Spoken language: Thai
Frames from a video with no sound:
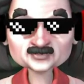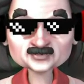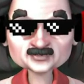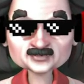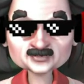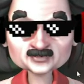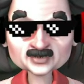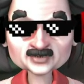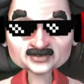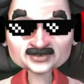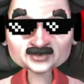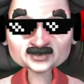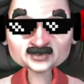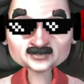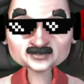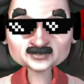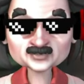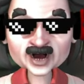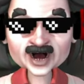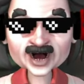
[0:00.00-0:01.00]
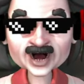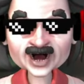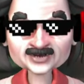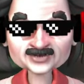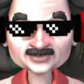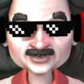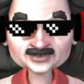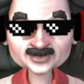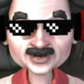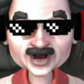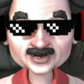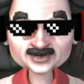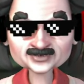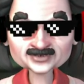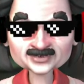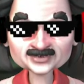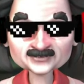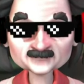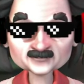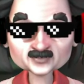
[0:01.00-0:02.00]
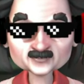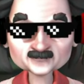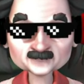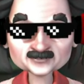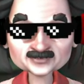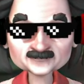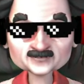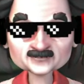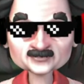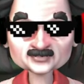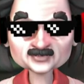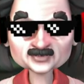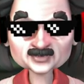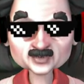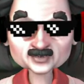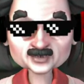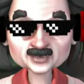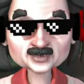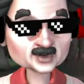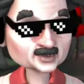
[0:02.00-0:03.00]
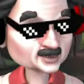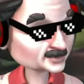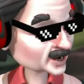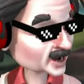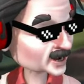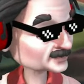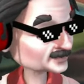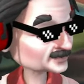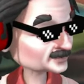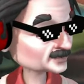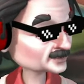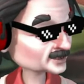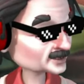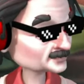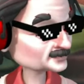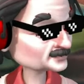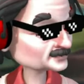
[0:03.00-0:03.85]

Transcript: เฮ้ยมาดีขนาดนี้เพิ่มเบ็ดกดสูตรใหม่แม่งเลยคุณ